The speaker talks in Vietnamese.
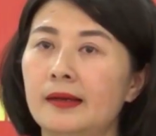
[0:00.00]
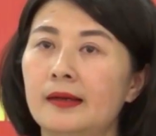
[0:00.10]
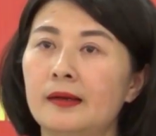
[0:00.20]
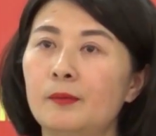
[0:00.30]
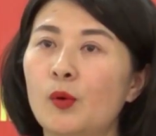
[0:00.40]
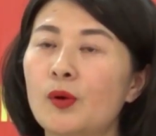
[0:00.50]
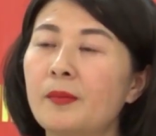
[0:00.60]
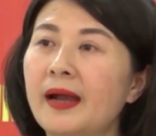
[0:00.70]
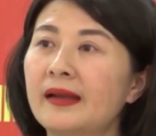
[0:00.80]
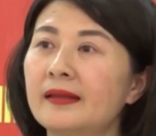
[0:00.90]
bòm sồm chờ
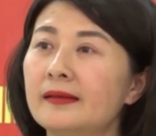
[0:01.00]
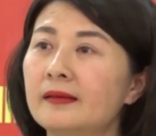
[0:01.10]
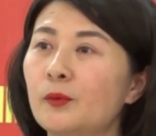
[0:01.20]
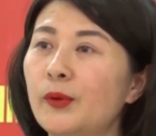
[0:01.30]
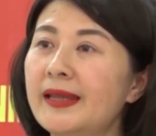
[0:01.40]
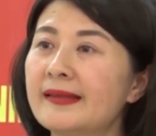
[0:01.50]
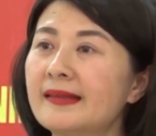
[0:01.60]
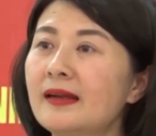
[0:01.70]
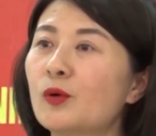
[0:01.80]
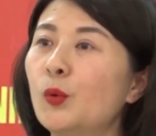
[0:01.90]
cuồng dần mương
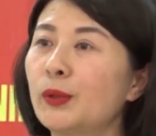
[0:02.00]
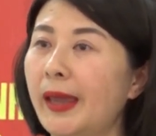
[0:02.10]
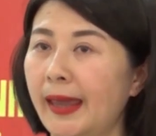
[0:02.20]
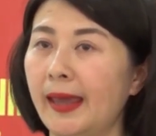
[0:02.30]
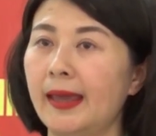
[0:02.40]
quyết chờ